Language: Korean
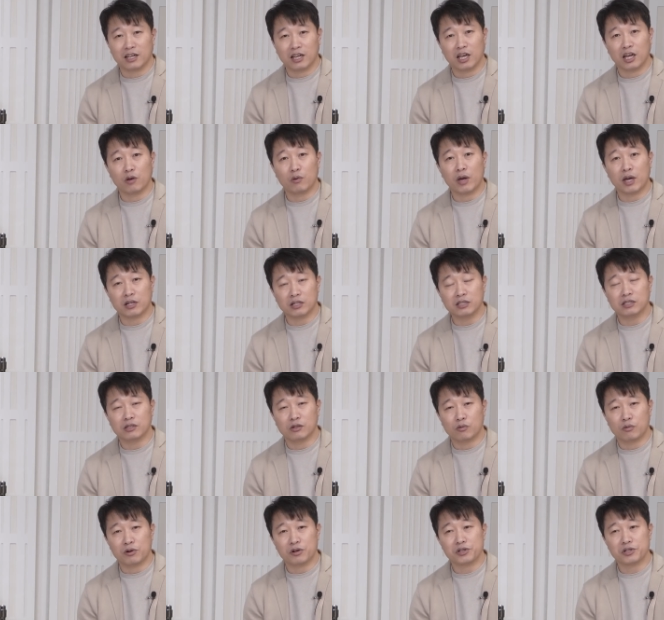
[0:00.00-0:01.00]
해외의
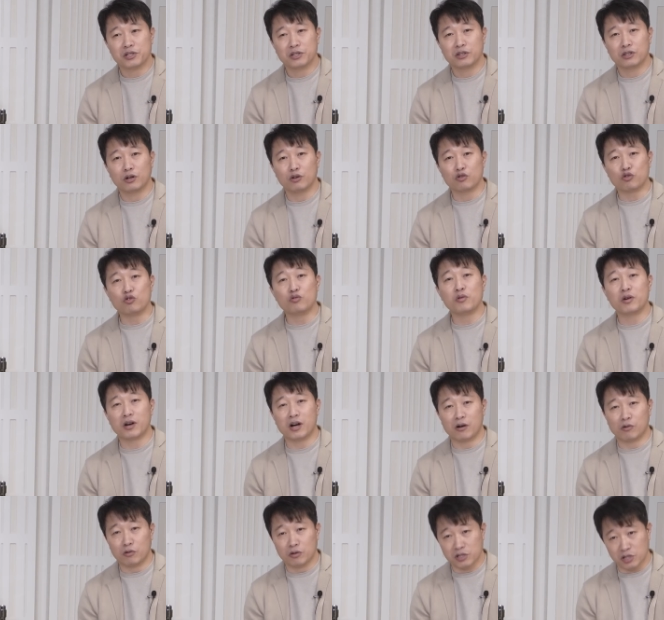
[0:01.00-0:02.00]
훨씬 더
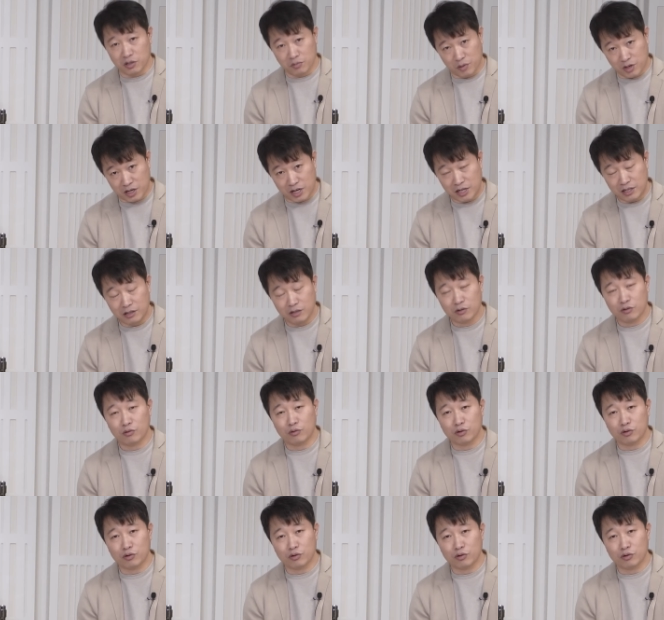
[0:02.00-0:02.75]
유명하고 저명한